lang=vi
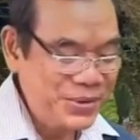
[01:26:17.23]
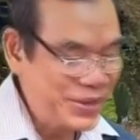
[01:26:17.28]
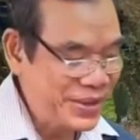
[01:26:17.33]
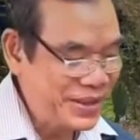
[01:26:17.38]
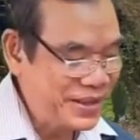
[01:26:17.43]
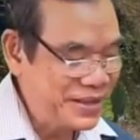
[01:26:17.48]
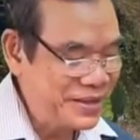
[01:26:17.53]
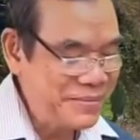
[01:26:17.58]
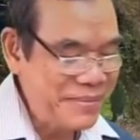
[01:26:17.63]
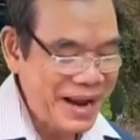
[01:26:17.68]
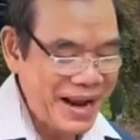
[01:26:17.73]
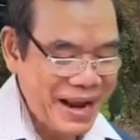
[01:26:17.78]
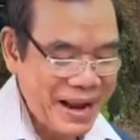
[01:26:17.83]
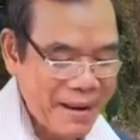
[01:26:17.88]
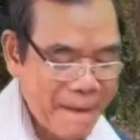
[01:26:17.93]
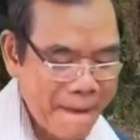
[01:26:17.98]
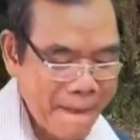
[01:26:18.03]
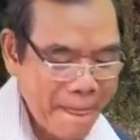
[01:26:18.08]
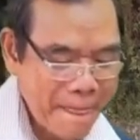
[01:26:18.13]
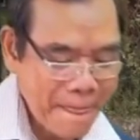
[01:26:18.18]
bằng câu là
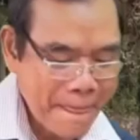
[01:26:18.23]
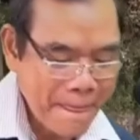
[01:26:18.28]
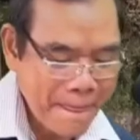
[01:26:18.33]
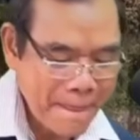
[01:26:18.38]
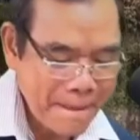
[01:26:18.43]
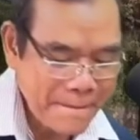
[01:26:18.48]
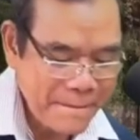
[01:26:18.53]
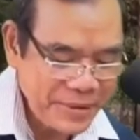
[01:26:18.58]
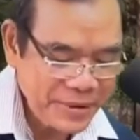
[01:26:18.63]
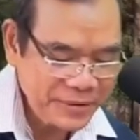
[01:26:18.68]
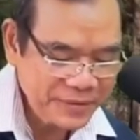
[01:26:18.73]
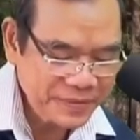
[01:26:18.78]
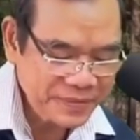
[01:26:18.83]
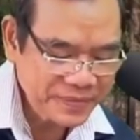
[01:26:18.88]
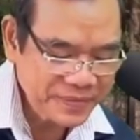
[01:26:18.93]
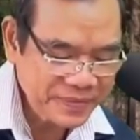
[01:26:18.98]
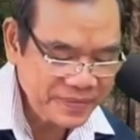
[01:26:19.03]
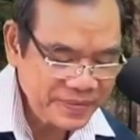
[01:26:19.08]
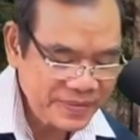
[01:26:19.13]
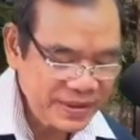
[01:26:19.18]
người anh này đã
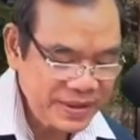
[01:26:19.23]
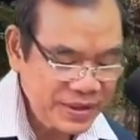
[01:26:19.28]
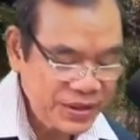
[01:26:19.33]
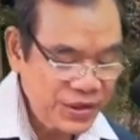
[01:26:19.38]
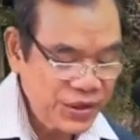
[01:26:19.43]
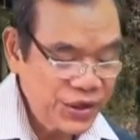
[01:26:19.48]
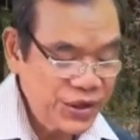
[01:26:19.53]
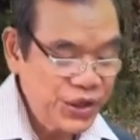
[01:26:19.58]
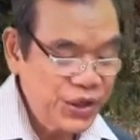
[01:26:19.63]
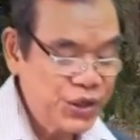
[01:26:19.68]
hối hận và khóc.